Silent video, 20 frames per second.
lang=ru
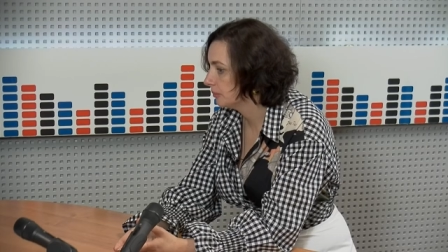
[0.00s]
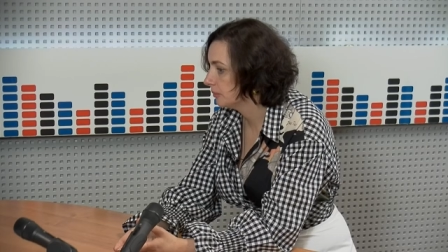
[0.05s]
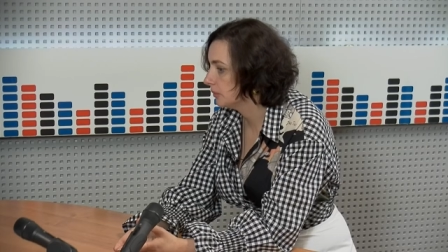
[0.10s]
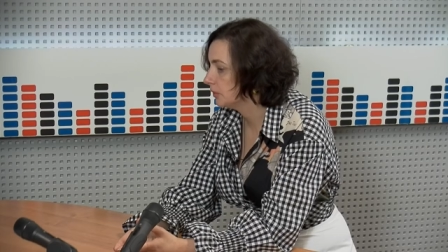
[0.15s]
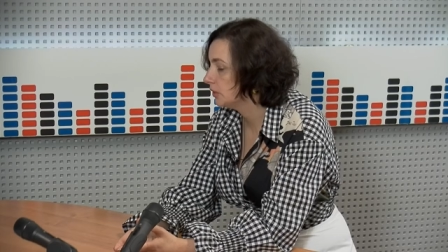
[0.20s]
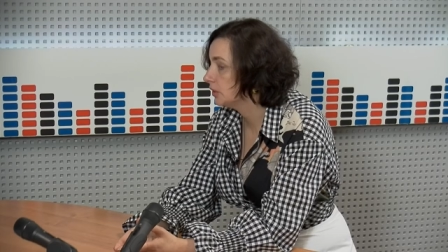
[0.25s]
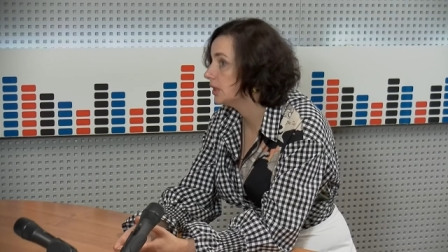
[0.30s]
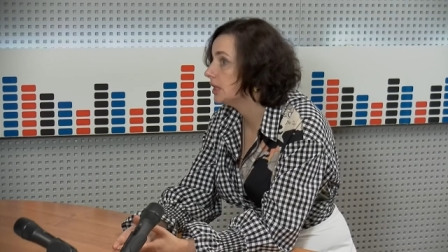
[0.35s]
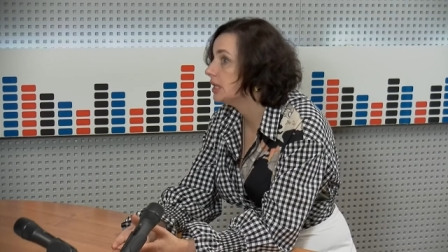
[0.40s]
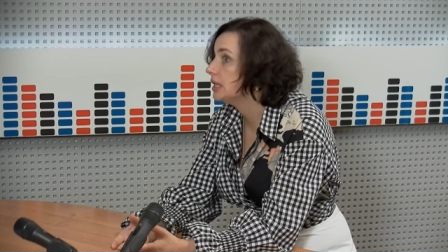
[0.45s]

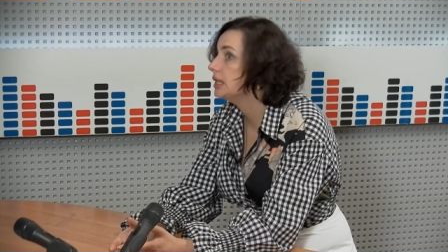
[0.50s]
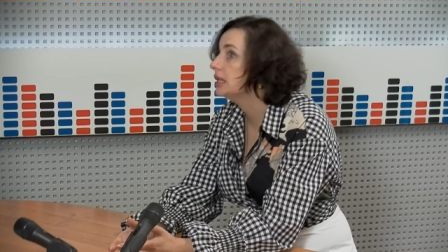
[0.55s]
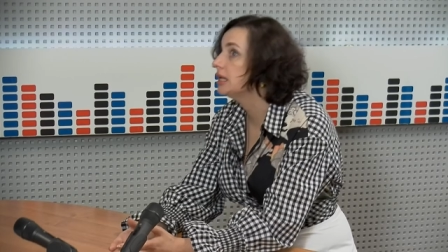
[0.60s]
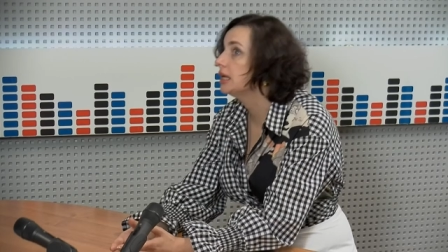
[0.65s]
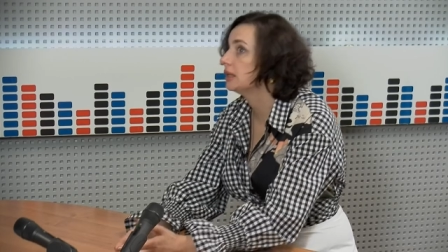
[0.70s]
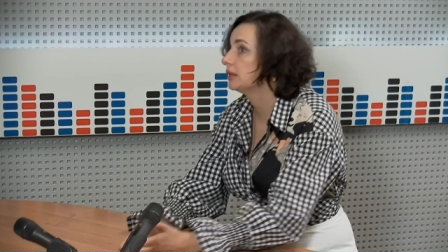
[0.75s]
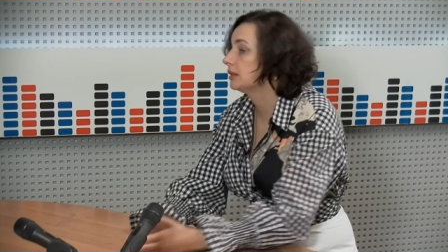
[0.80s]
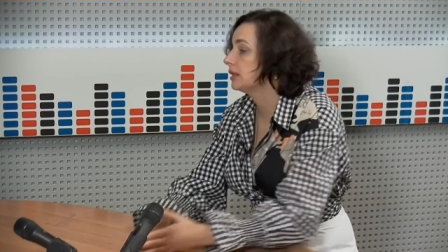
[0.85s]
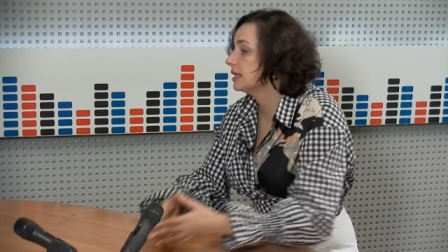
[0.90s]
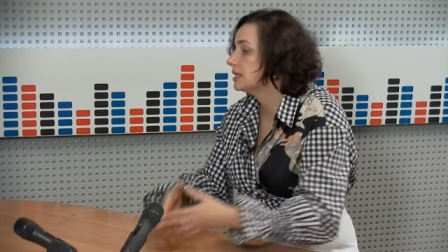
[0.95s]
том да стать
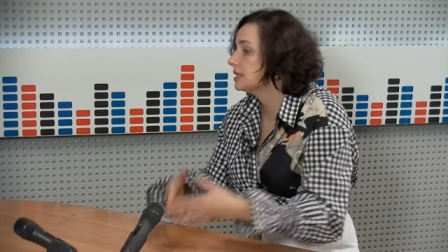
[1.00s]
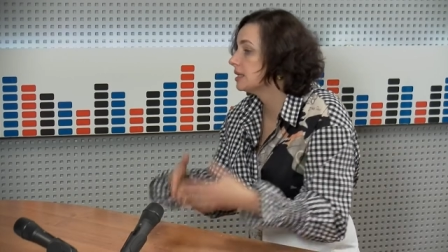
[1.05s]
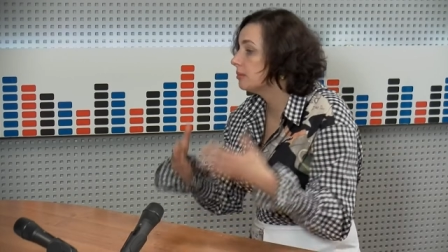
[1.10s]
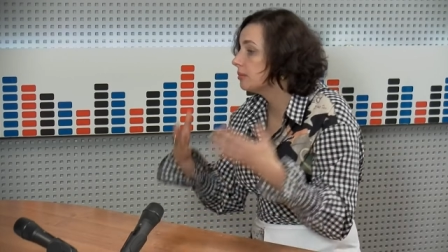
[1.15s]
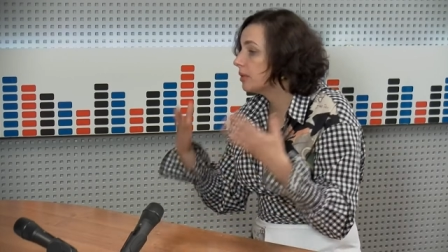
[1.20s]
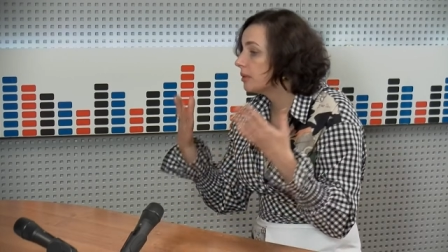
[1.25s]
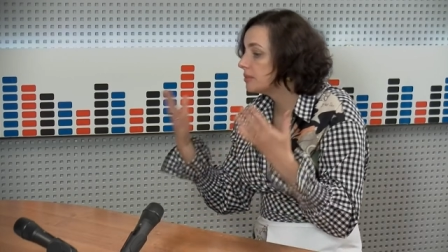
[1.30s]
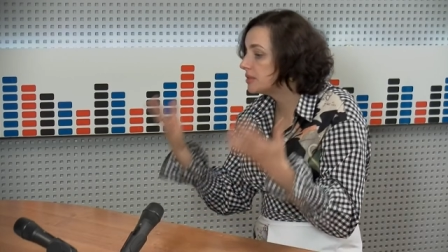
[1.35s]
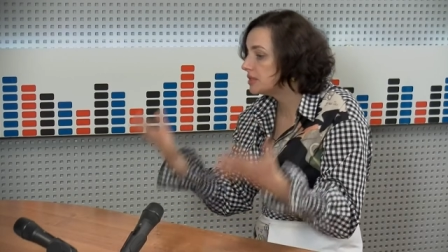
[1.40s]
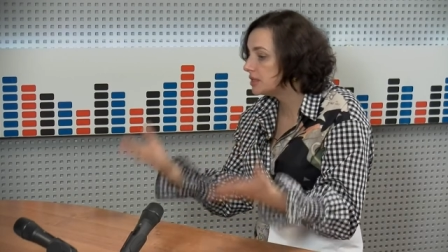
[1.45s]
нет, на
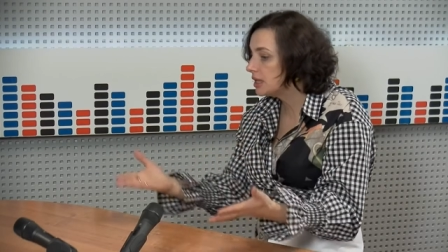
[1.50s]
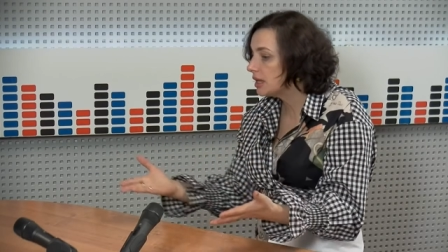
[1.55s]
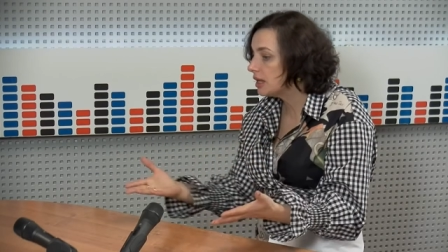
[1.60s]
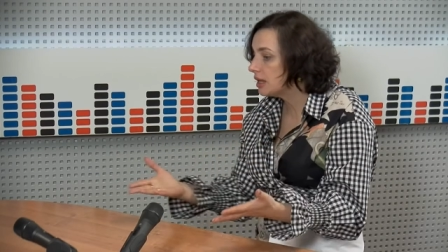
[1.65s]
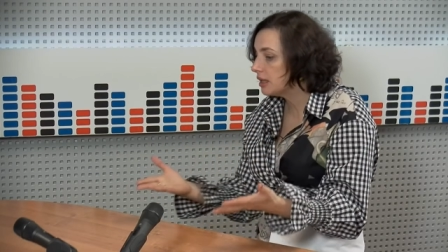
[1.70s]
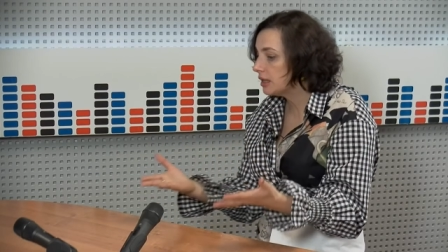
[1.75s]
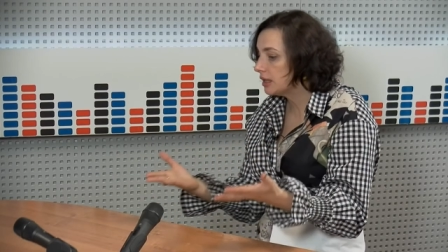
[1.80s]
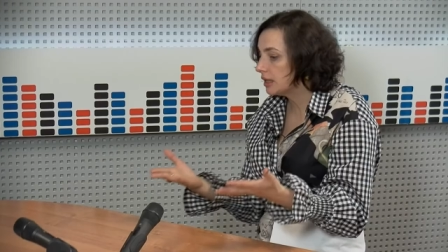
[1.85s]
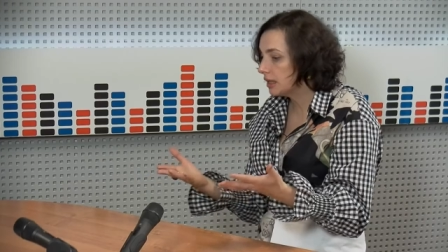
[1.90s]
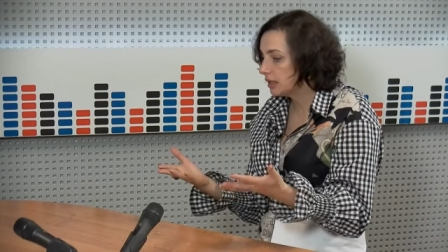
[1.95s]
самом
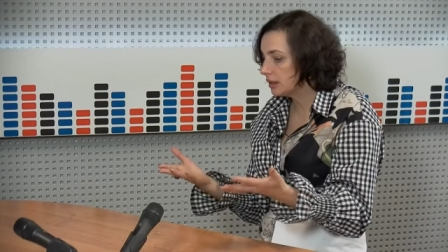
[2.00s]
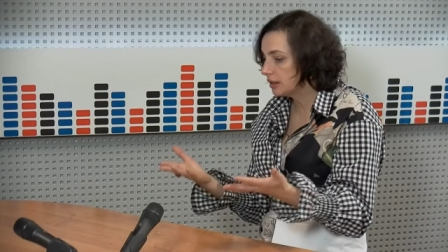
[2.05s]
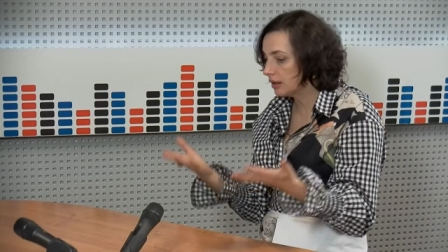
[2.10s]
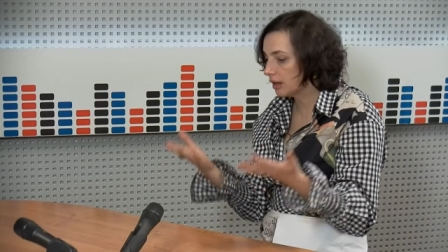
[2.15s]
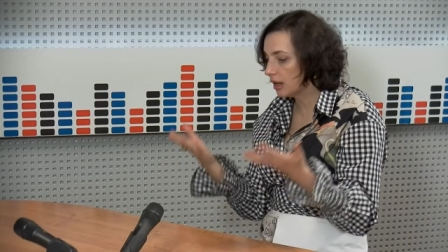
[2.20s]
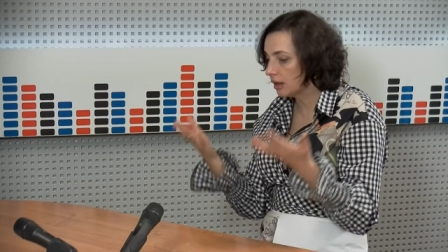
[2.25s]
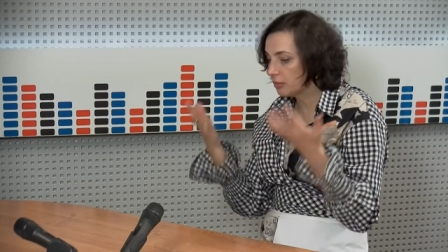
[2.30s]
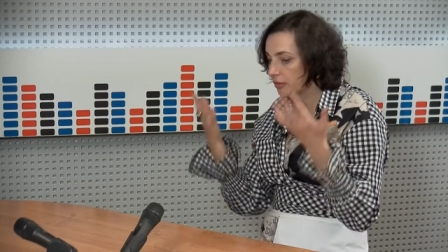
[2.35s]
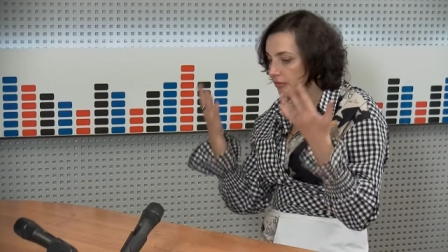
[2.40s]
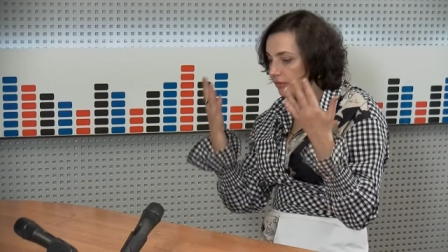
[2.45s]
деле это
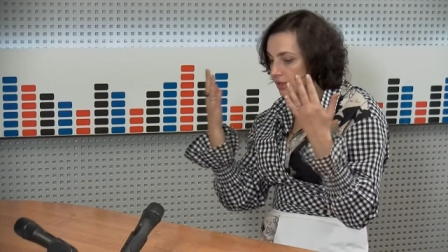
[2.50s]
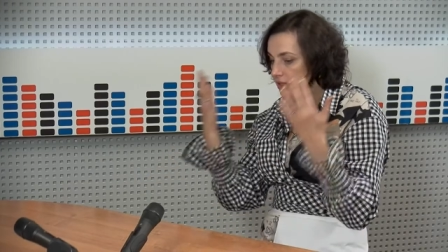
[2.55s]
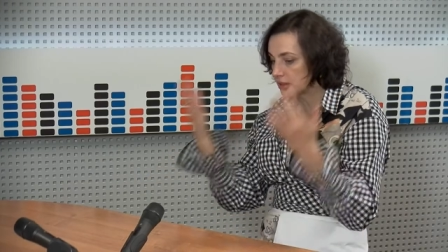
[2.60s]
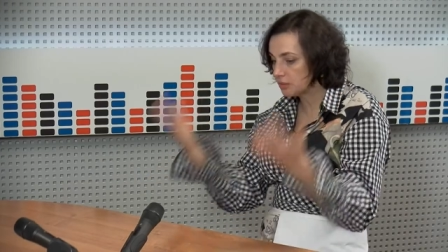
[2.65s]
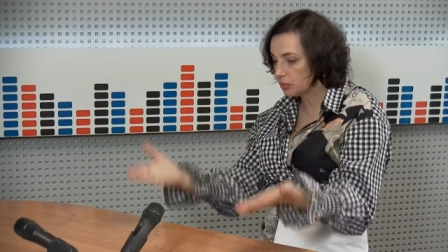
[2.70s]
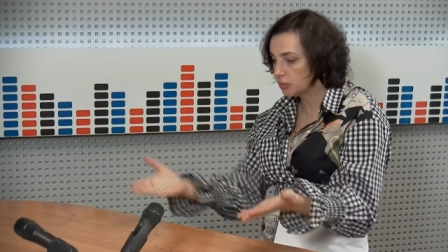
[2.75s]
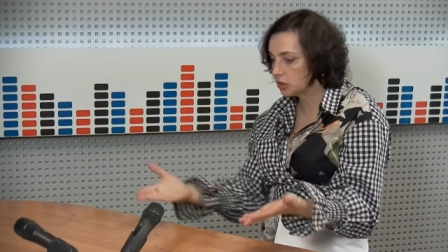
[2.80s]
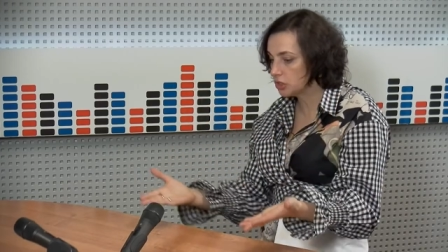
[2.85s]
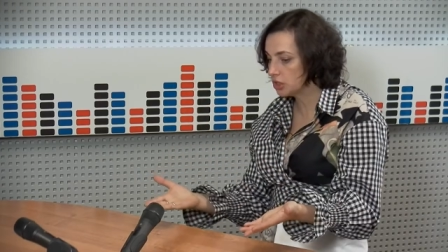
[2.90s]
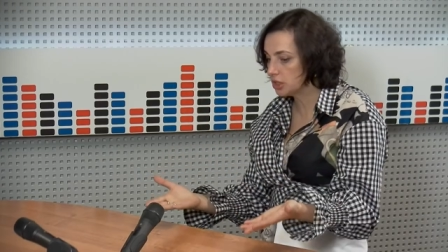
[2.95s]
как бы
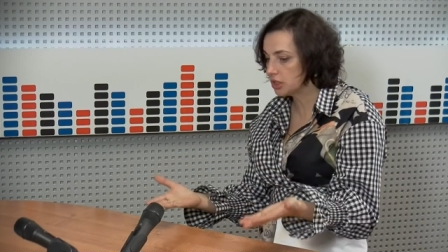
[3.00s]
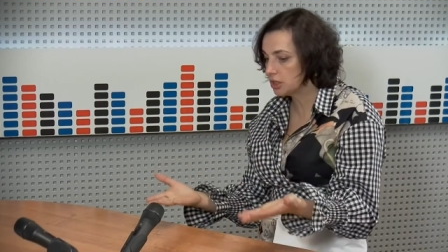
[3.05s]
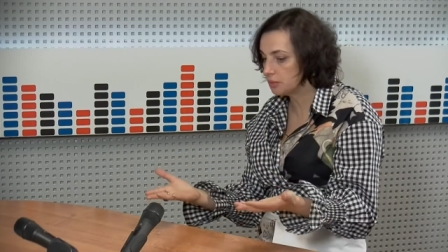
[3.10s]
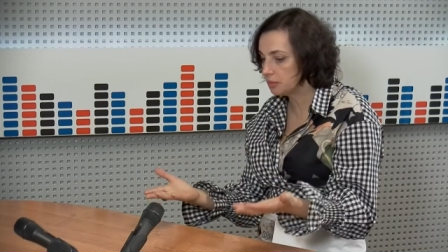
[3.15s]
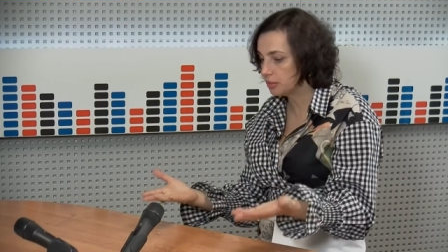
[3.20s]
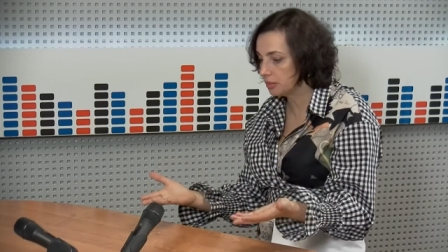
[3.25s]
возможность